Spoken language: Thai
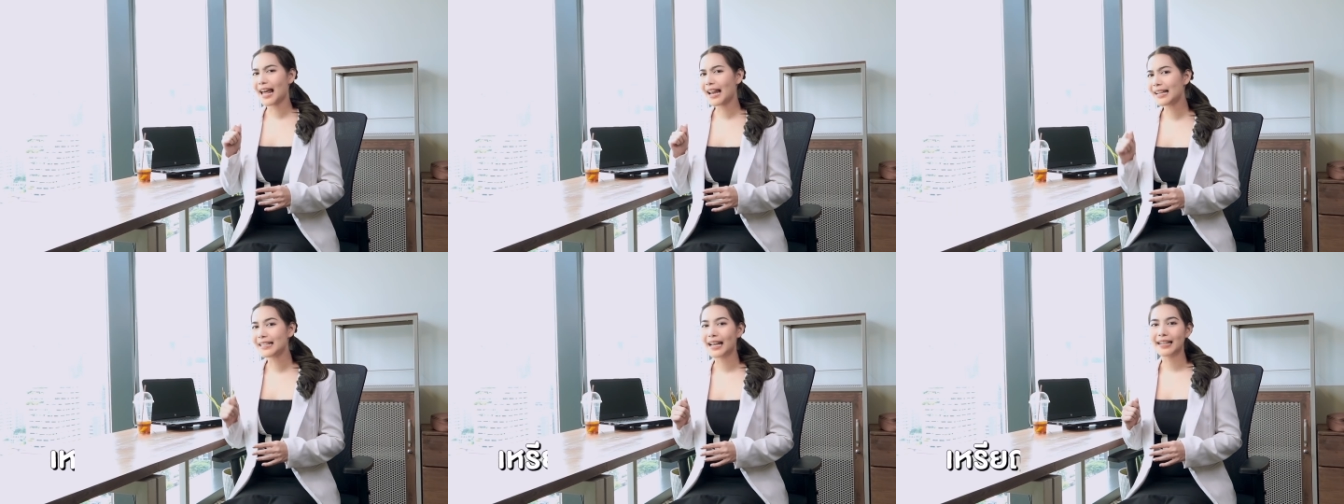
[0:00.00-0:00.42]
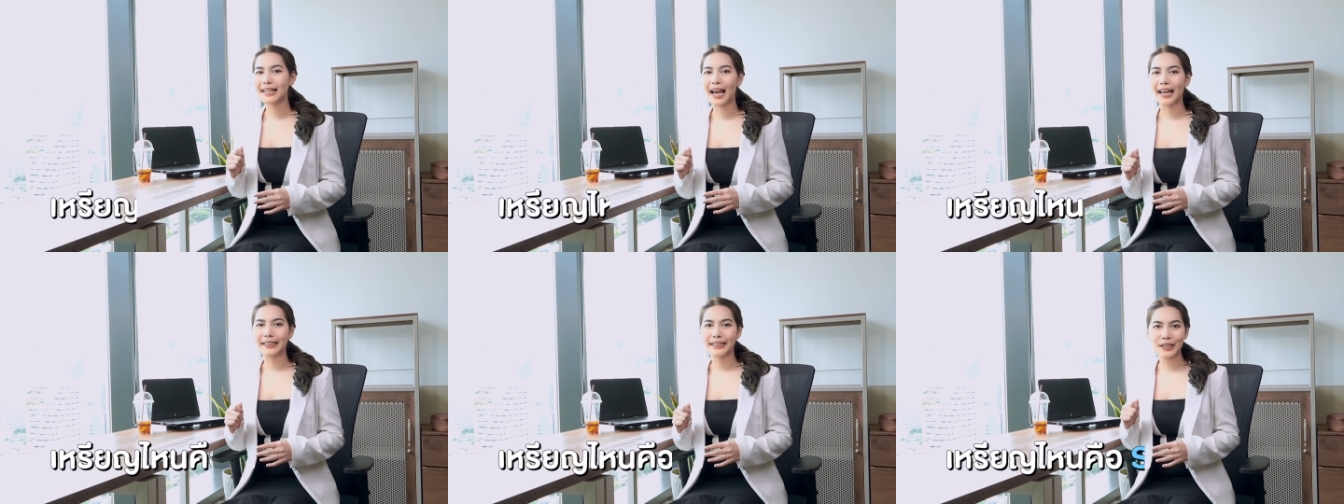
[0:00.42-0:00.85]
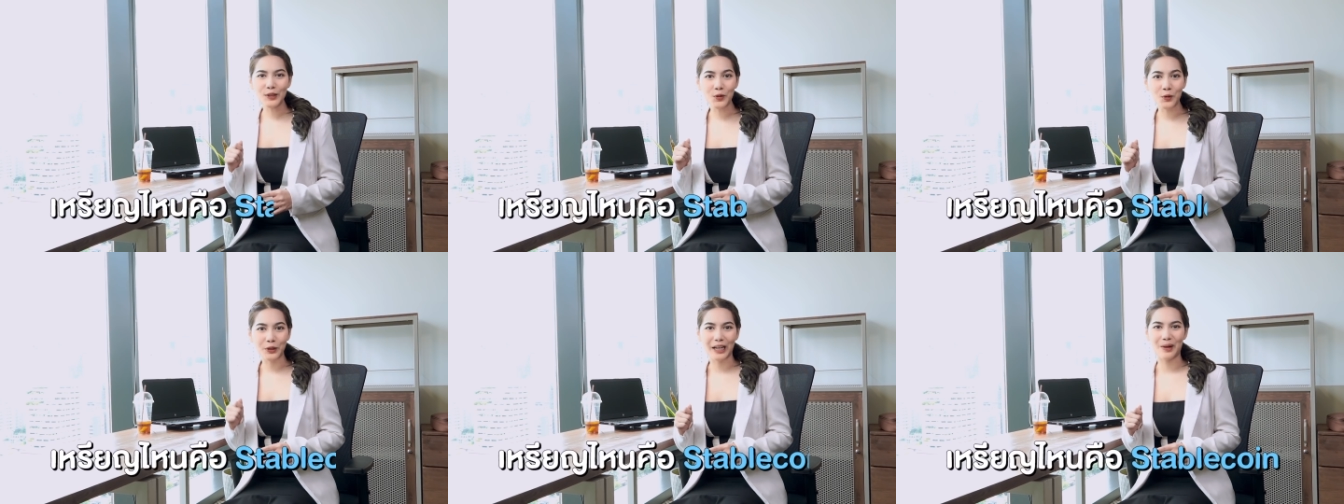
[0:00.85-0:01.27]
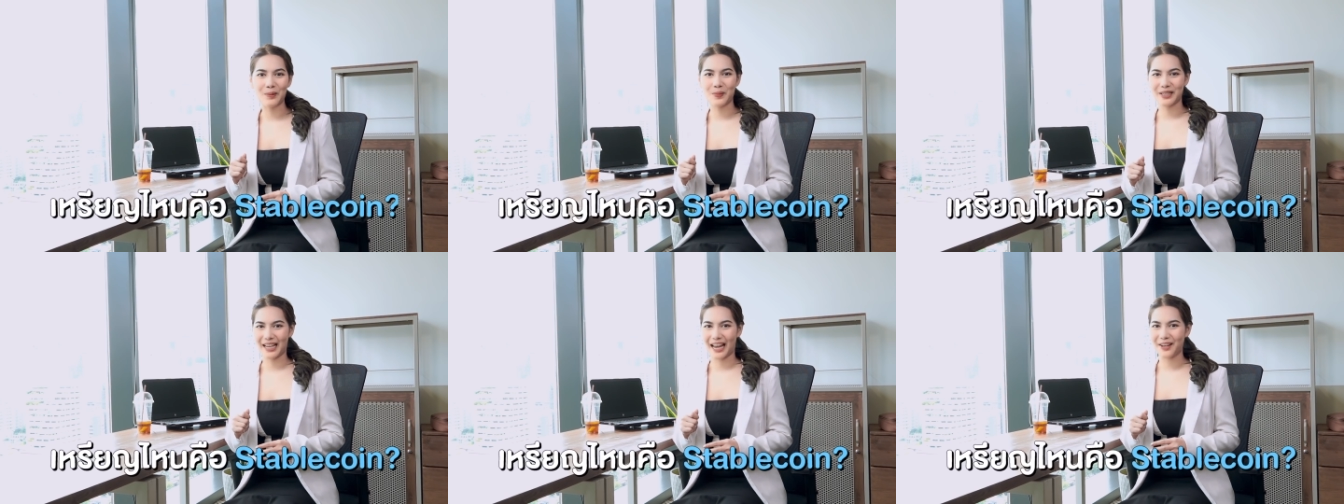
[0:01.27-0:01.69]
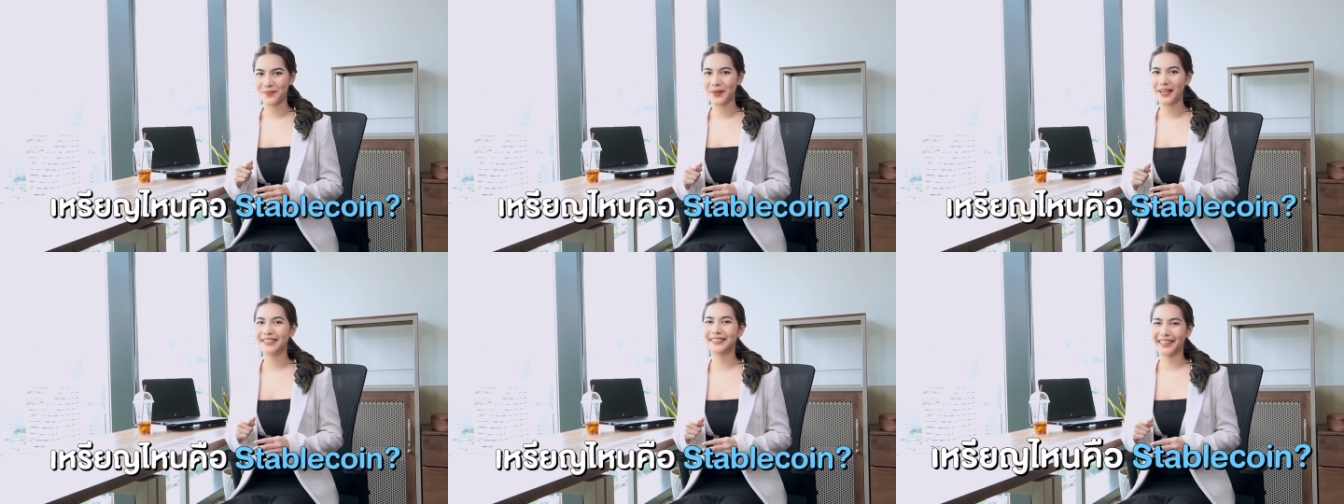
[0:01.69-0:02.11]
และเหรียญไหนที่ถูกนำมาใช้
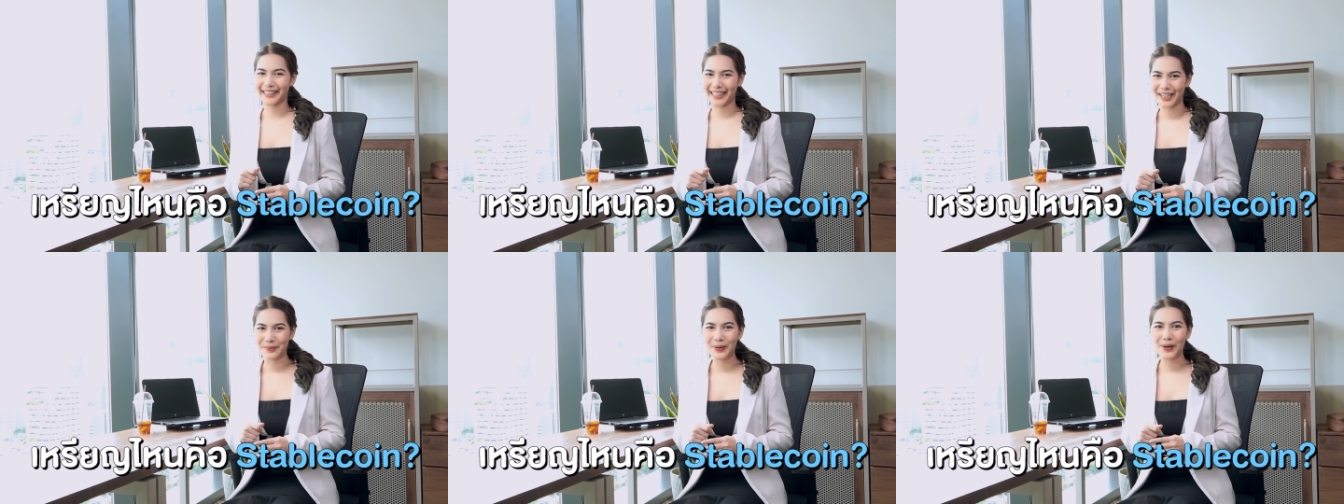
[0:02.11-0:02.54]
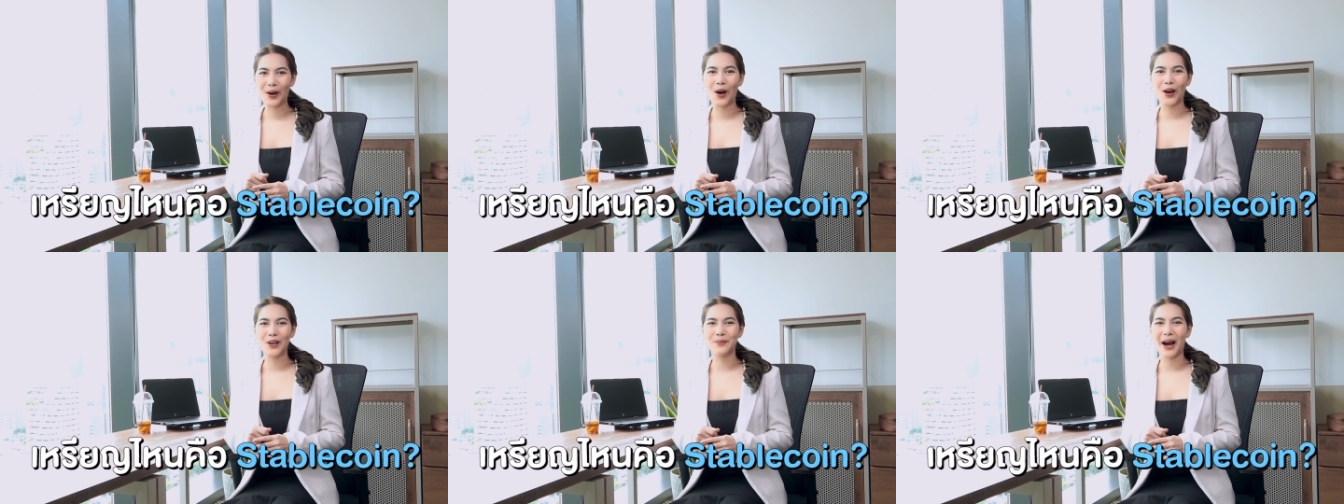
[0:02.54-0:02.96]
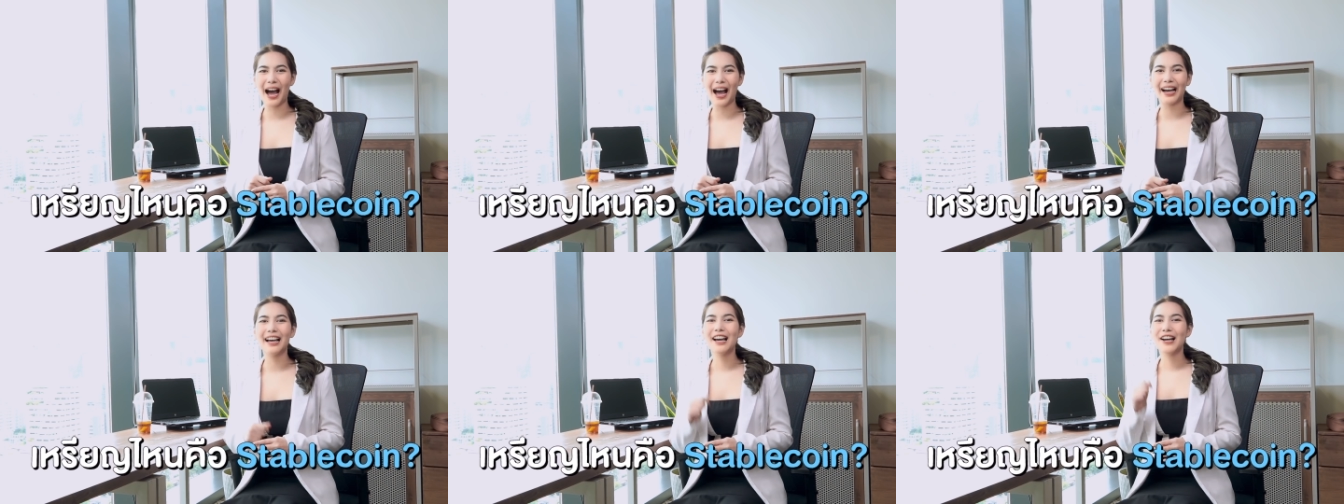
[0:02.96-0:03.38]
เป็นสเตเบิลคอยบ้าง